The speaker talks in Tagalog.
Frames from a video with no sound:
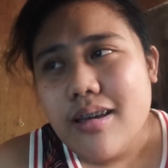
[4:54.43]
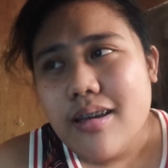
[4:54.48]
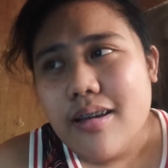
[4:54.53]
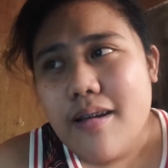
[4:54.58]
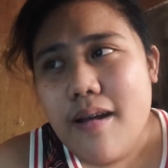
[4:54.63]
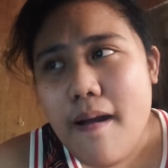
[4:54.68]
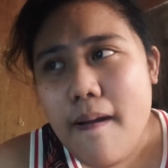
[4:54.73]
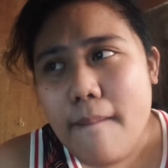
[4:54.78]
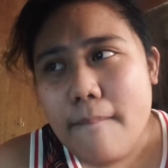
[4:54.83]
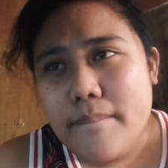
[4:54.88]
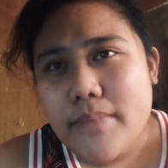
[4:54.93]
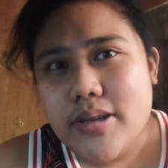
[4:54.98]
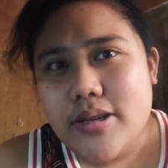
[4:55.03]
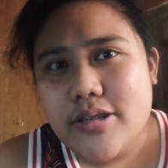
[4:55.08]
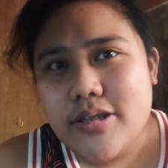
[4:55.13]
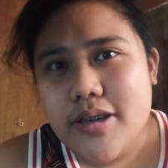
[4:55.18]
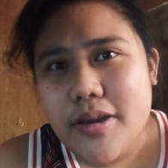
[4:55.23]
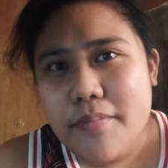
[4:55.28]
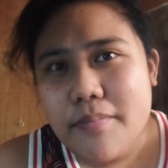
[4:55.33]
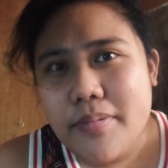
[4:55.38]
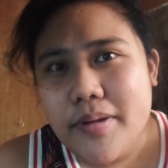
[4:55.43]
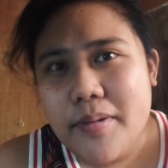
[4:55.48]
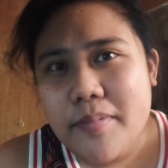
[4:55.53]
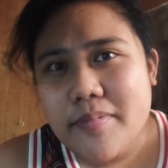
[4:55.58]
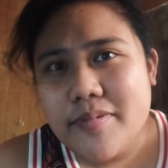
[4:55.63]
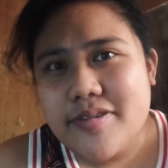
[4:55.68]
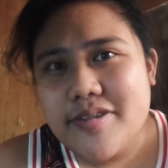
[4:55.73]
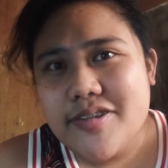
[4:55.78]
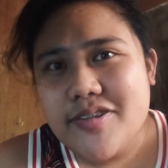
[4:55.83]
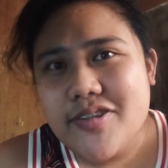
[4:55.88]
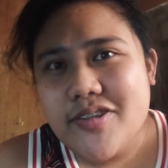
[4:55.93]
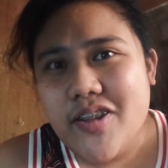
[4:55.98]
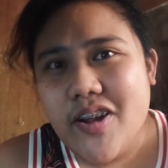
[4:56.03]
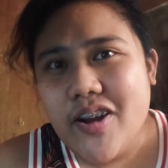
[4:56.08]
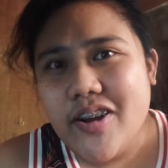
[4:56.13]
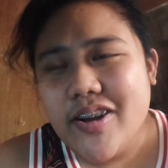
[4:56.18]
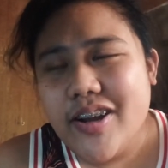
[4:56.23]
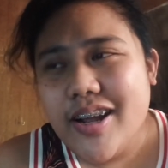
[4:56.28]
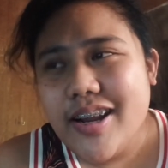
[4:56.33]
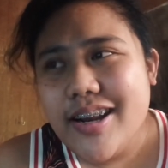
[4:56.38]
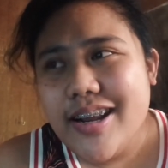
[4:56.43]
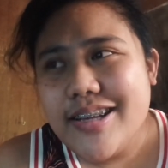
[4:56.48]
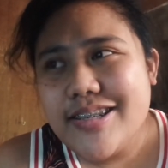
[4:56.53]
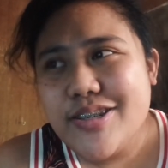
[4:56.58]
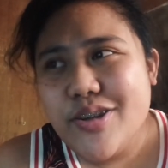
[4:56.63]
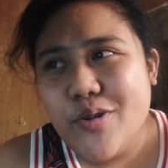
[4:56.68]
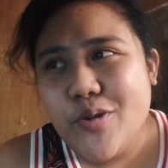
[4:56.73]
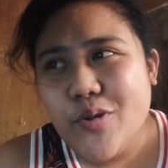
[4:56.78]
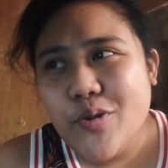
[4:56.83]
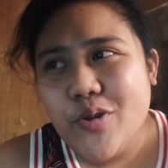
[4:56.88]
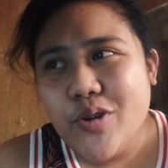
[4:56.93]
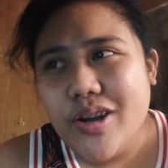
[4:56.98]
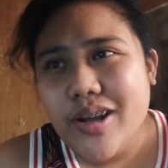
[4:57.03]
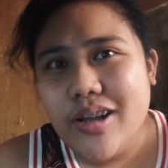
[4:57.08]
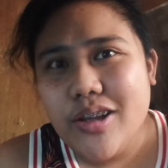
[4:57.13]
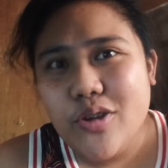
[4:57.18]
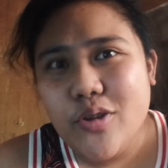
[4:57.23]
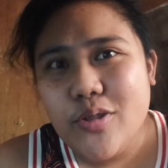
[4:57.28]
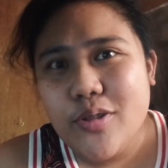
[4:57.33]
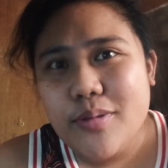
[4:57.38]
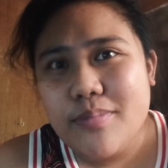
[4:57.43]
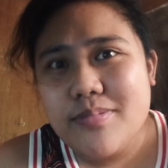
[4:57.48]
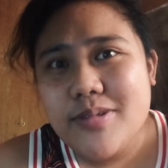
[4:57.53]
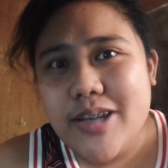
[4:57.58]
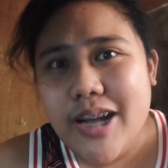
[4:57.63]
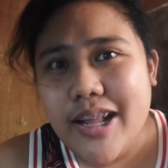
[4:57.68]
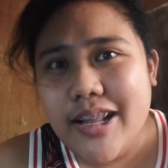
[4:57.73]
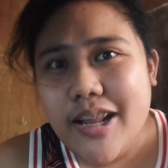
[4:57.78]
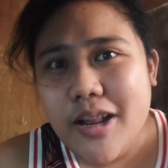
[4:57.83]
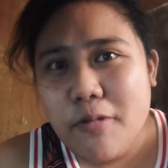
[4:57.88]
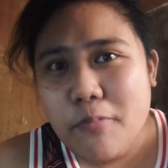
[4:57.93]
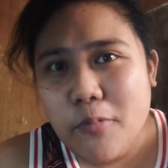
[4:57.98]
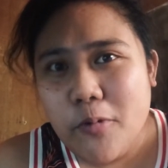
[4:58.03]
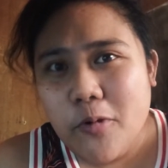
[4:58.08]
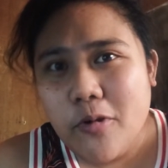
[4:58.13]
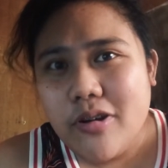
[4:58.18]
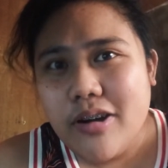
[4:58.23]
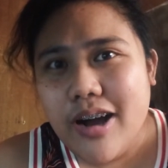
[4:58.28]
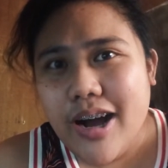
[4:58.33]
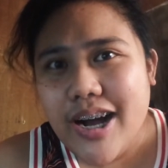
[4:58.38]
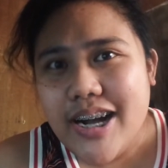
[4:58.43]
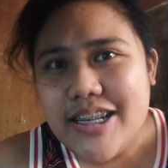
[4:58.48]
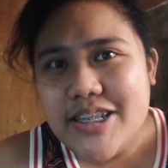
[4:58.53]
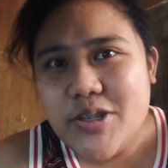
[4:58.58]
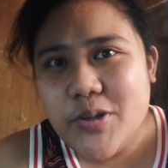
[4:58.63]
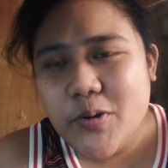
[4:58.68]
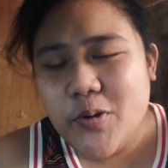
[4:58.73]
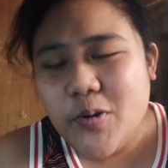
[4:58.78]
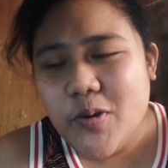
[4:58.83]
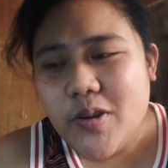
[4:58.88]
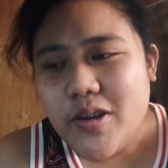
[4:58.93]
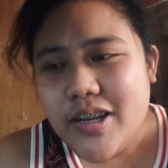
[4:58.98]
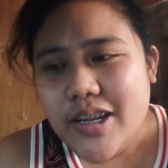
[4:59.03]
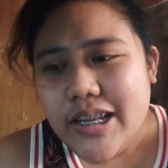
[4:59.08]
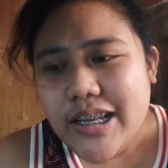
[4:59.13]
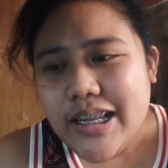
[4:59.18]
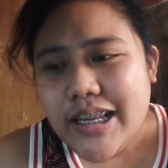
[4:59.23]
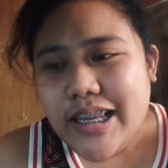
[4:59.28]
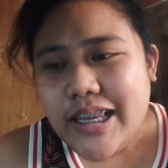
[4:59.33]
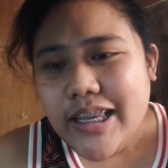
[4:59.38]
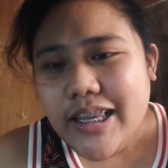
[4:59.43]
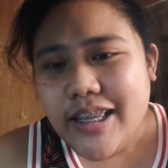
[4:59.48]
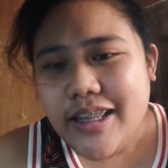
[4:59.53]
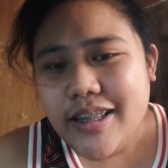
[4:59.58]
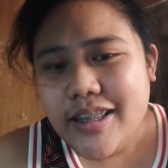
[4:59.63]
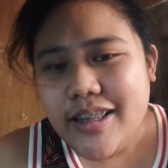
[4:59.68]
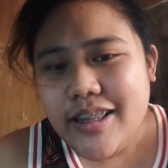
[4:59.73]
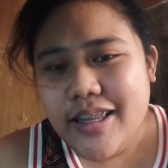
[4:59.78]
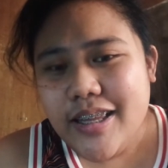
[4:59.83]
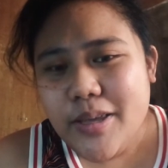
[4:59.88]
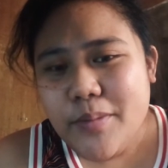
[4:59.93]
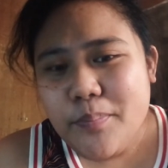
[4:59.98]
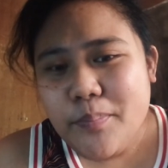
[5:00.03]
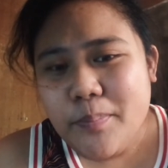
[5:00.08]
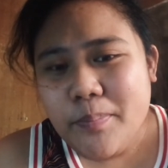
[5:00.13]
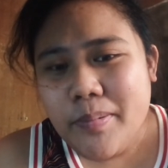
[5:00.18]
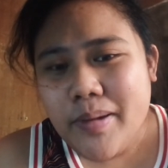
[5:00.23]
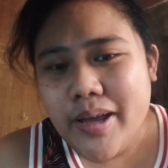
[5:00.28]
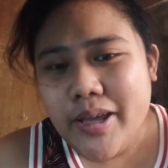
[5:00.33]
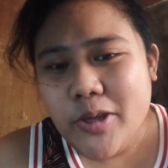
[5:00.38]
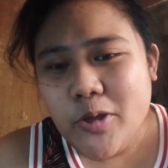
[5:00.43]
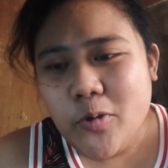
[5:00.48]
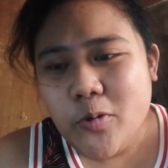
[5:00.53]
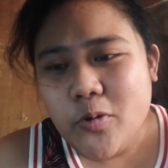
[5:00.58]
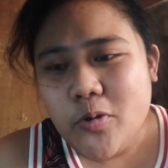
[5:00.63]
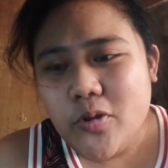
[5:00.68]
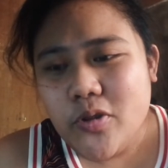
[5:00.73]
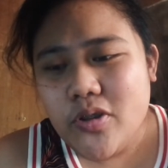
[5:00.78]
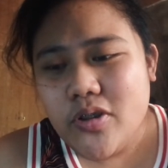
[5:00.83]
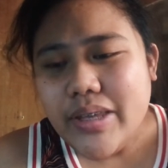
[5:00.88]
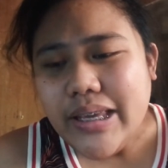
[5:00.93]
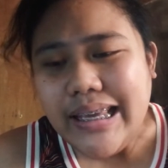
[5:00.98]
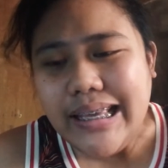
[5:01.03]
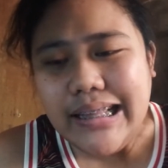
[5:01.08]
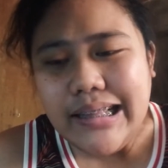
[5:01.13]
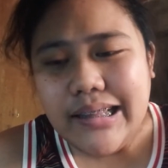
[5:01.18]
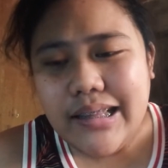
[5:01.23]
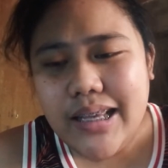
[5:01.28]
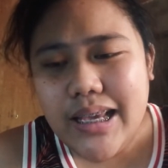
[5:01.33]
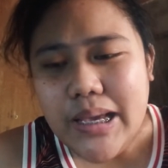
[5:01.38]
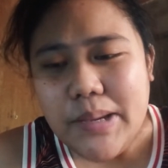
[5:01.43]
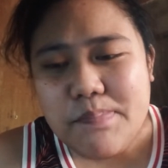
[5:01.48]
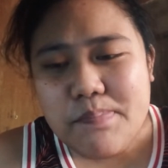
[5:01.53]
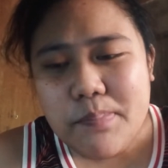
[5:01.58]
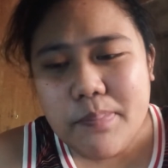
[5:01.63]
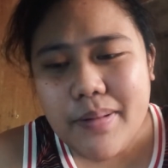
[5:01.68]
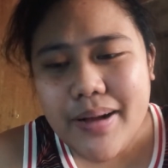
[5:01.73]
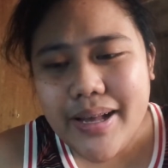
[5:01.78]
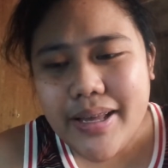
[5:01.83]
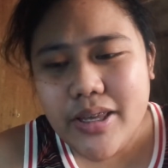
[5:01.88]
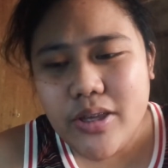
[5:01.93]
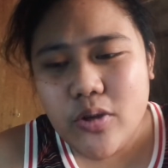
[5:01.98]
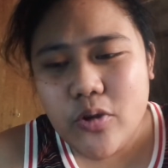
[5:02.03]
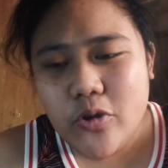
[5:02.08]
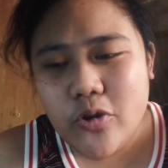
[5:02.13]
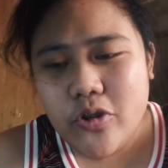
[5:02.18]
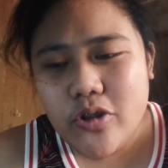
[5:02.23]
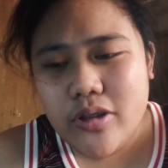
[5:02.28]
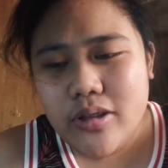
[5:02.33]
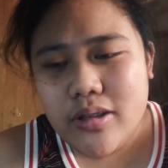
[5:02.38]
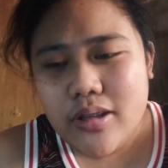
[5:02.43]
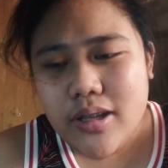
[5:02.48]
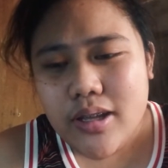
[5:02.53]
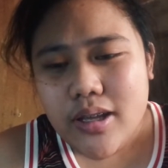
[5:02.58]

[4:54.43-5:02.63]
nga, syempre magsa-start ka na siguro ng YouTube channel mo kaso hindi pa yon hindi pa yon